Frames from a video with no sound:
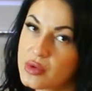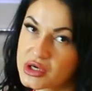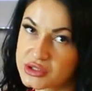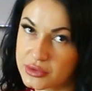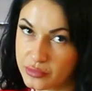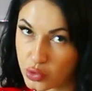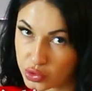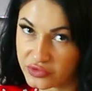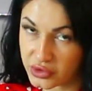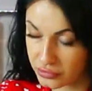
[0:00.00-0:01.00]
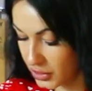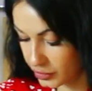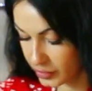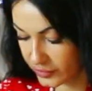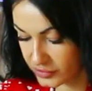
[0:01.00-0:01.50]
маслом противень и
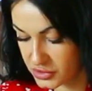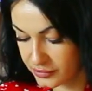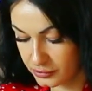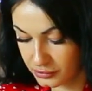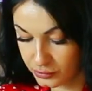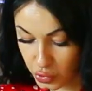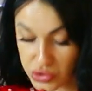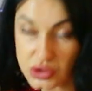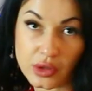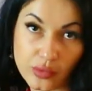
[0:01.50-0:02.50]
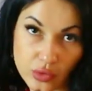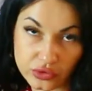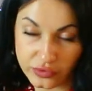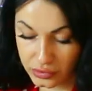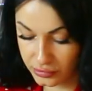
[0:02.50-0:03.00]
отправить просто на
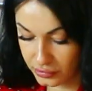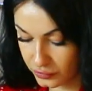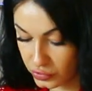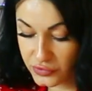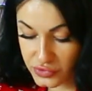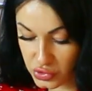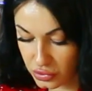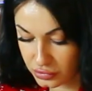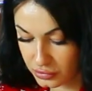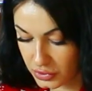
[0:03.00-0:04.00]
противень. Вот и все.